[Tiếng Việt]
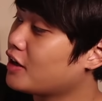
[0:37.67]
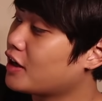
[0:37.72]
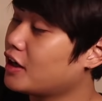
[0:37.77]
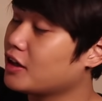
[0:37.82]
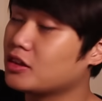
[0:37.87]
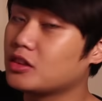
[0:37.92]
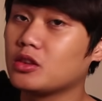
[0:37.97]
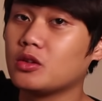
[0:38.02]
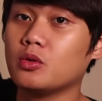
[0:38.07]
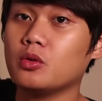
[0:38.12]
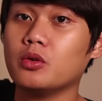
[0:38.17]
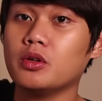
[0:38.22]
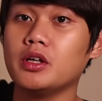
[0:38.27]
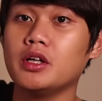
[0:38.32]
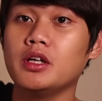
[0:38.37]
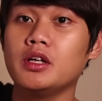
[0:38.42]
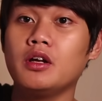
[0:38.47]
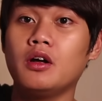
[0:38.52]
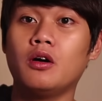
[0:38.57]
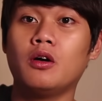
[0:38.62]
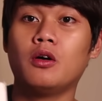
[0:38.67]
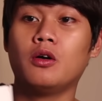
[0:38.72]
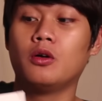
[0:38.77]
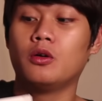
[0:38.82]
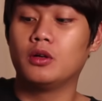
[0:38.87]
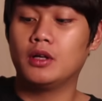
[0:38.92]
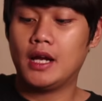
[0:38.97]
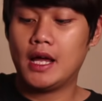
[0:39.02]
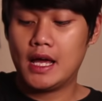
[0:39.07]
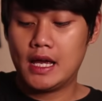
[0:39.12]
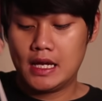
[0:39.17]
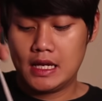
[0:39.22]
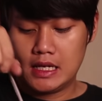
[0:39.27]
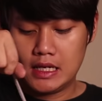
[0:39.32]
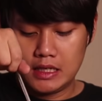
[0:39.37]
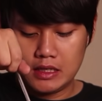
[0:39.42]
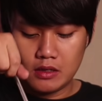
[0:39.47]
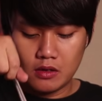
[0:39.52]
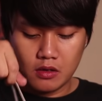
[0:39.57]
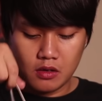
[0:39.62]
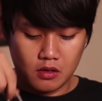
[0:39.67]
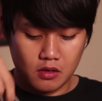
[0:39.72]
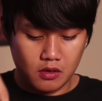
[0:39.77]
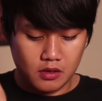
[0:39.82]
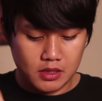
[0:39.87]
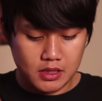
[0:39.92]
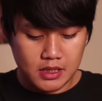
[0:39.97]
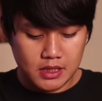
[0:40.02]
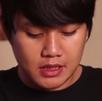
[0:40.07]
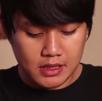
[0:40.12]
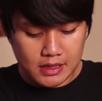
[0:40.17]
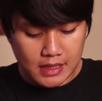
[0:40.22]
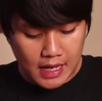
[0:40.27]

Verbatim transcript: Anh lấy được con MacBook về anh là mười hai giờ đêm.